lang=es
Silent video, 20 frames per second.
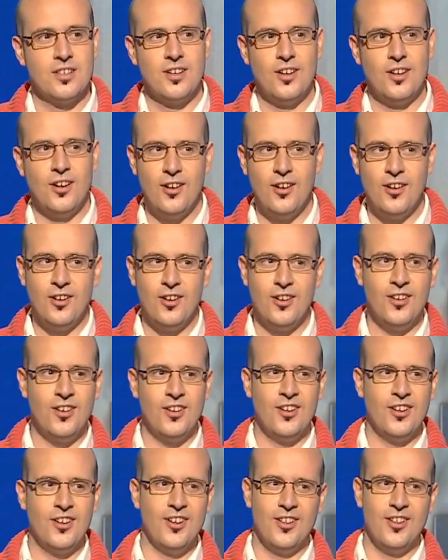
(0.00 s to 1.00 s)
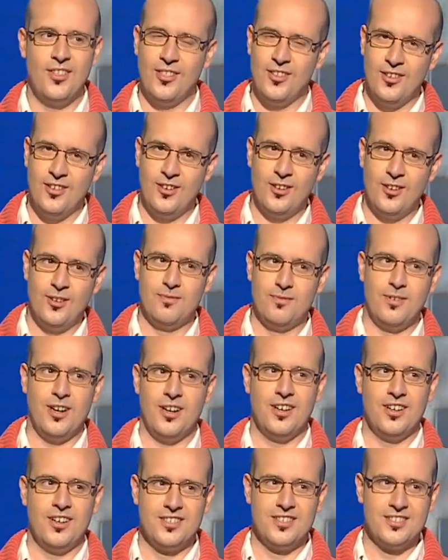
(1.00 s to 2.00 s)

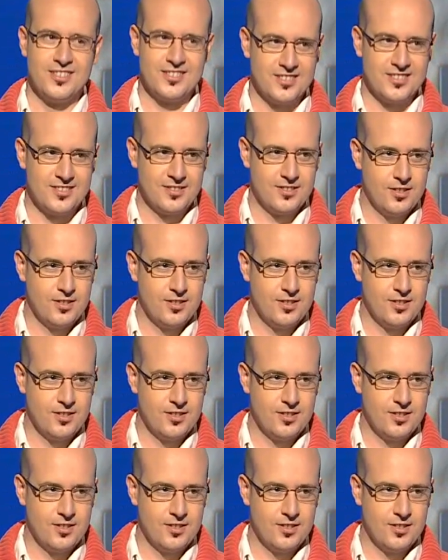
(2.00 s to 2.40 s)
eh